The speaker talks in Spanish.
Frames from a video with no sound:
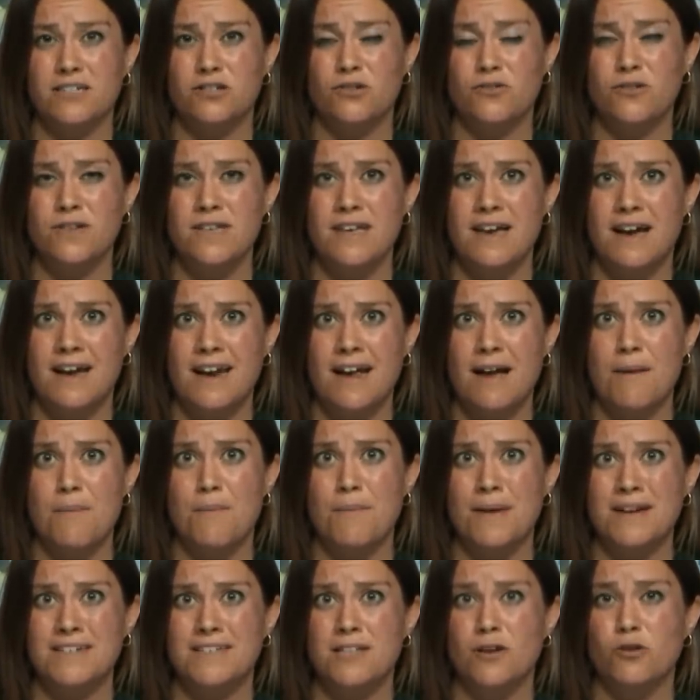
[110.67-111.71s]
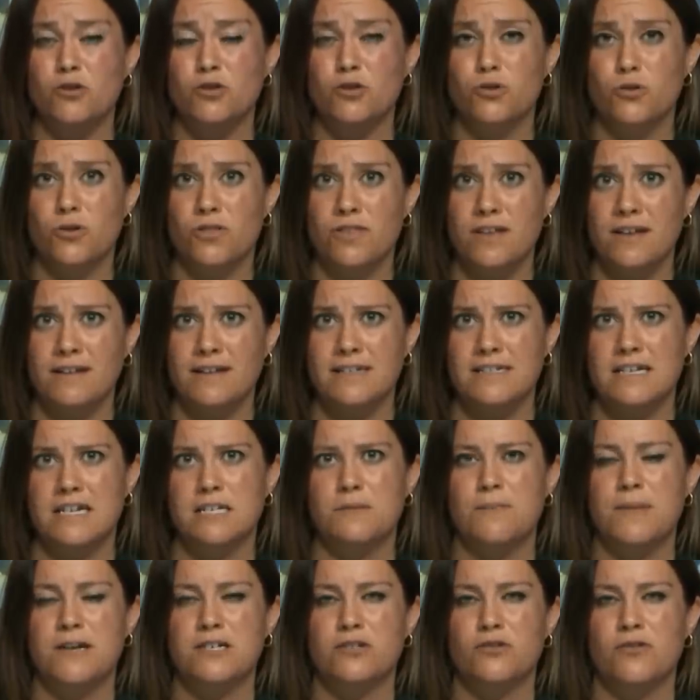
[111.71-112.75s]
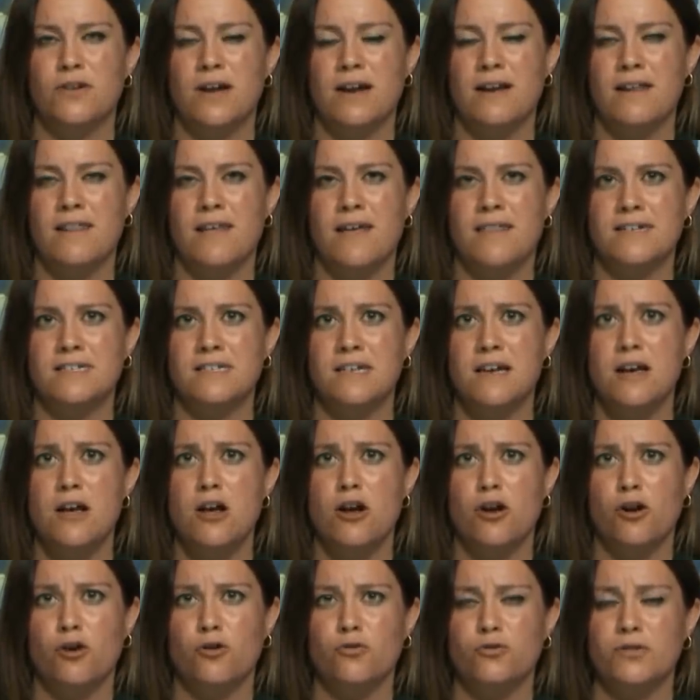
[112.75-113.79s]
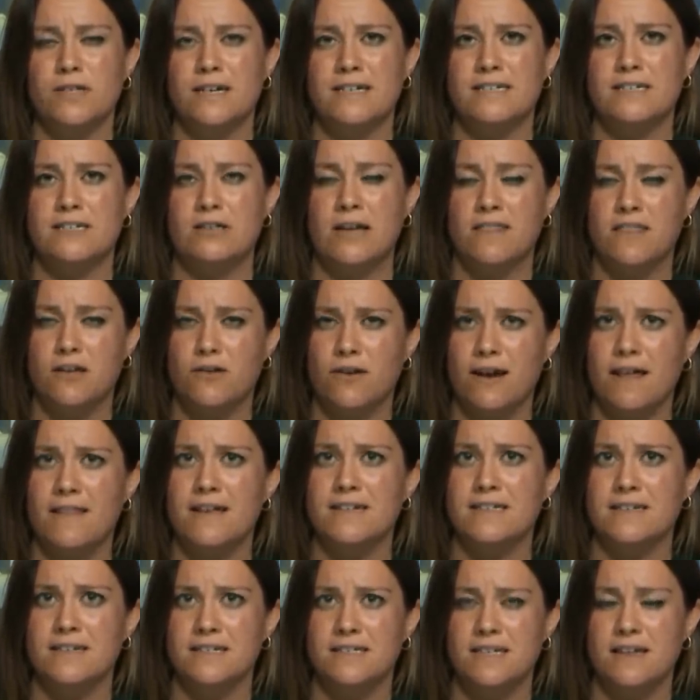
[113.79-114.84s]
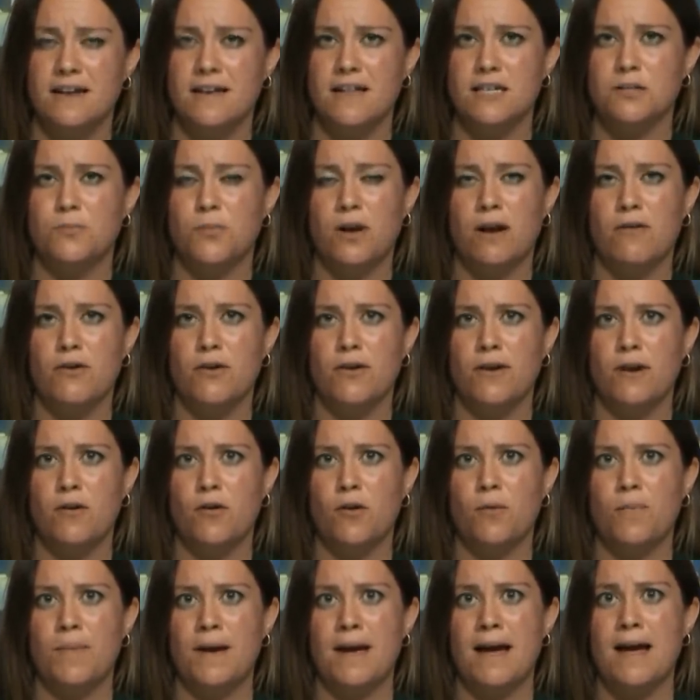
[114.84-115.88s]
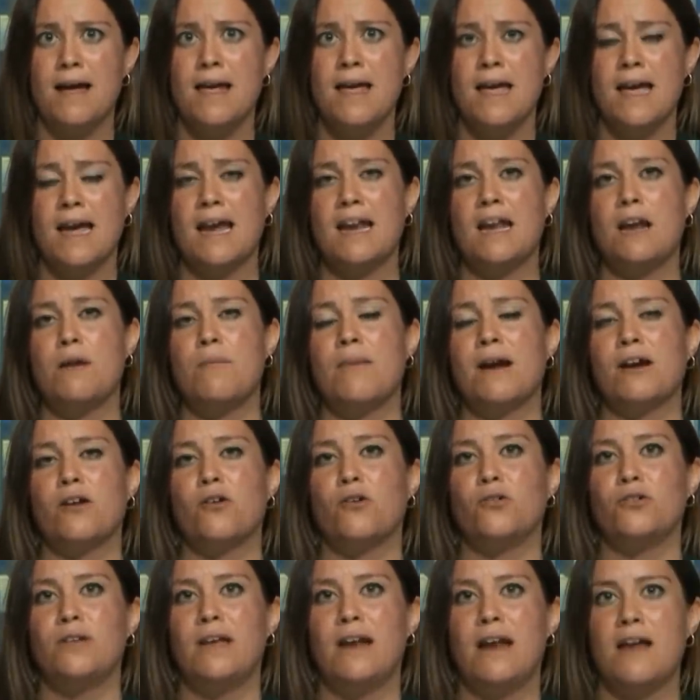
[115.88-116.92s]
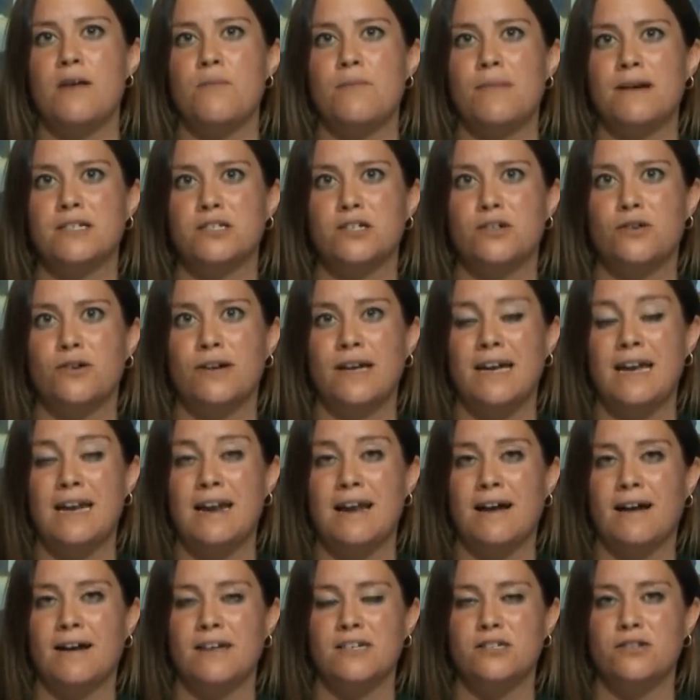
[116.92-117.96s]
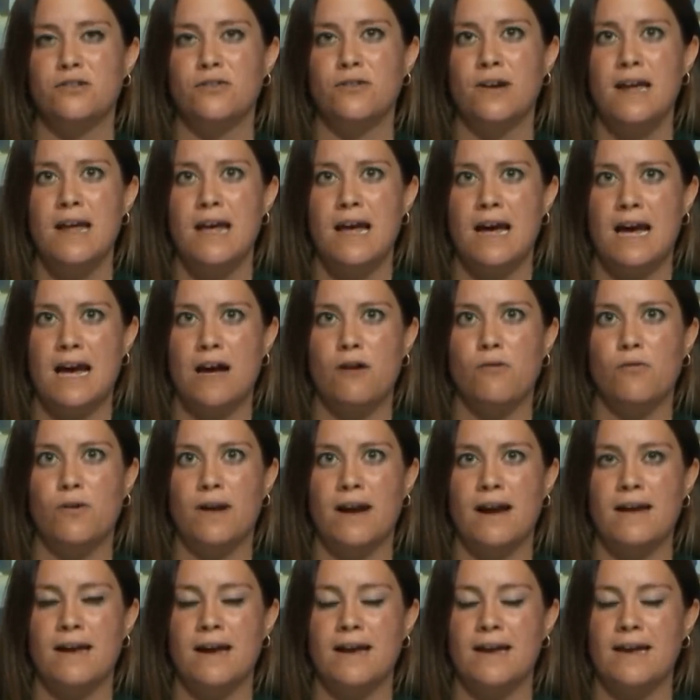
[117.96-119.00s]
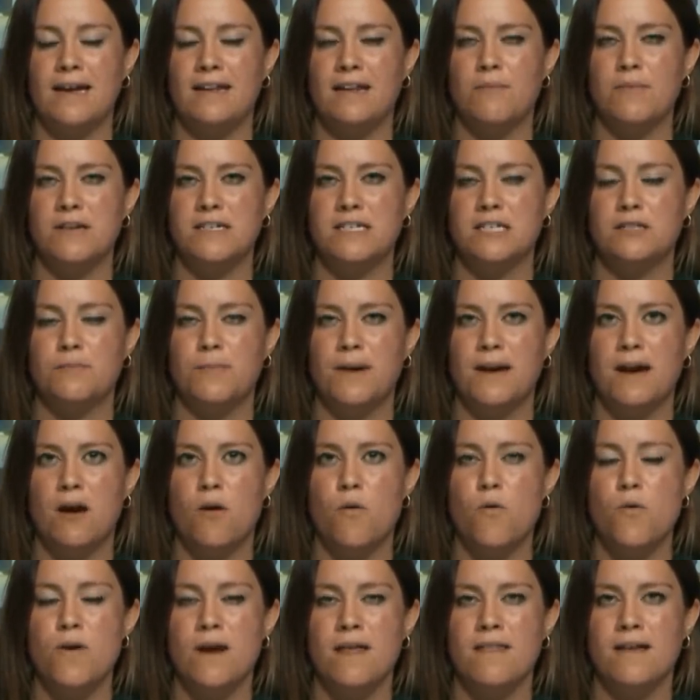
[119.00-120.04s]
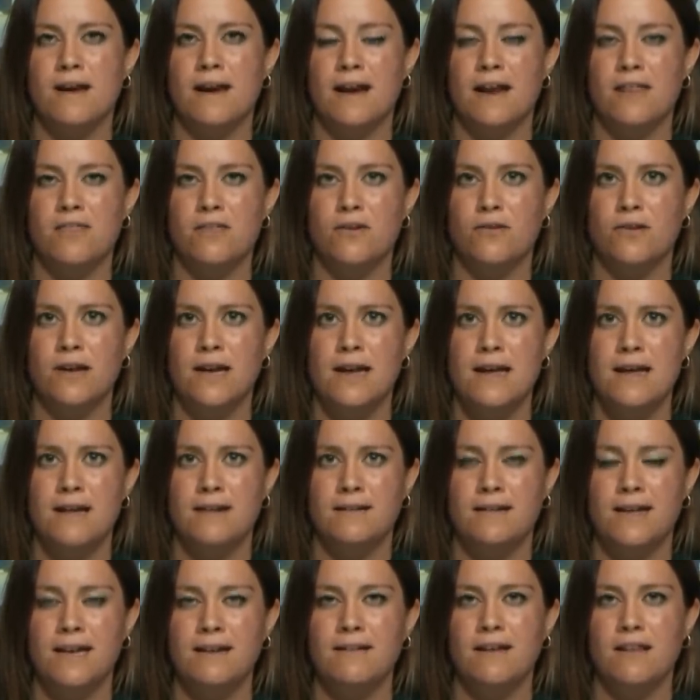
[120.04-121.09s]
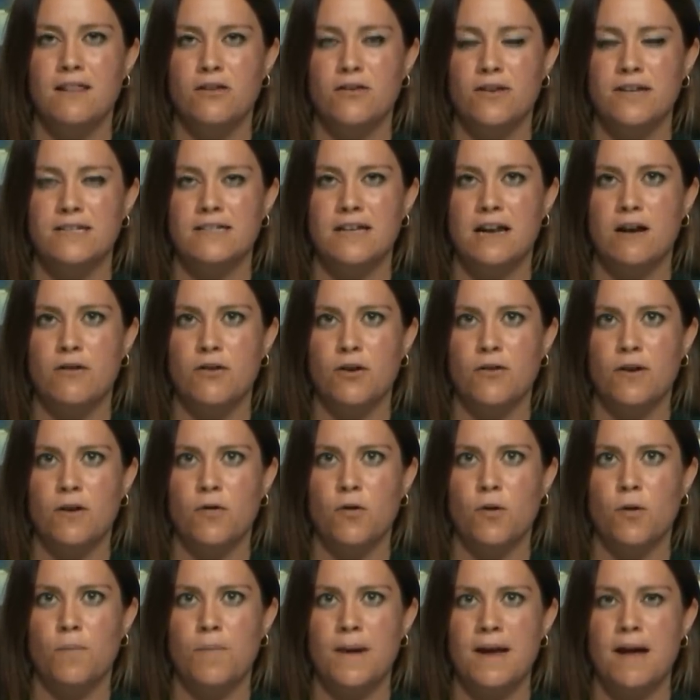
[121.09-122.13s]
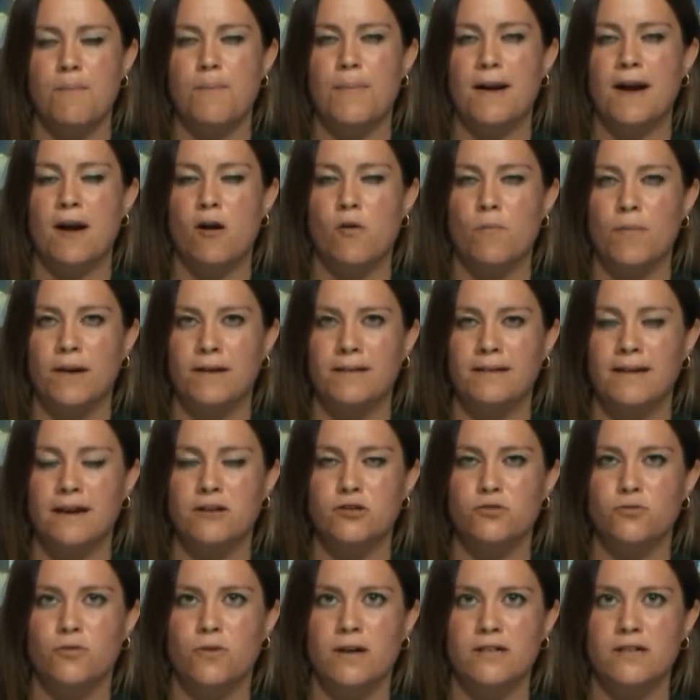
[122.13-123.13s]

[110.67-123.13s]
Son ya, más de 800 las personalidades rusas sancionadas, castigadas por la Unión Europea en el marco de la invasión y la agresión a Ucrania y también se espera era una declaración de intenciones de la Unión Europea para aumentar su